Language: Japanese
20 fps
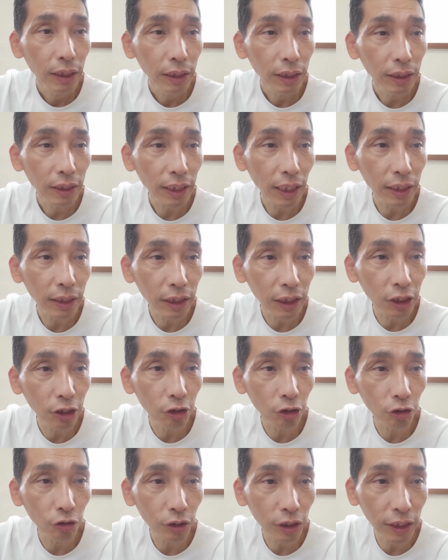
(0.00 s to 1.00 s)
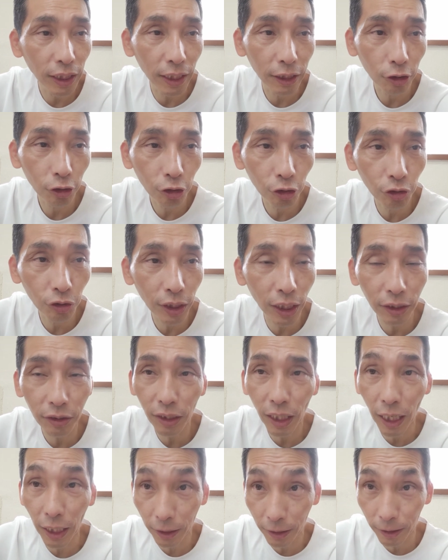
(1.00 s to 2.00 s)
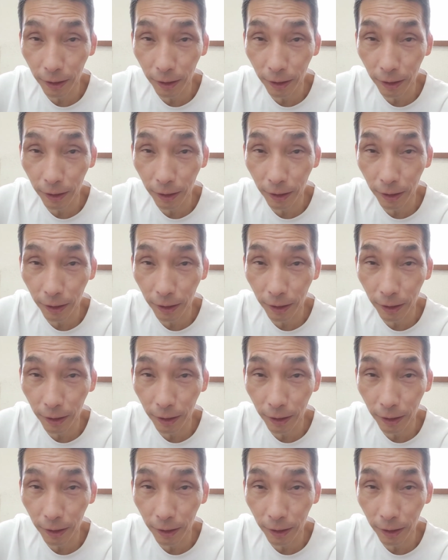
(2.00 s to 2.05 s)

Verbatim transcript: 2022年10月20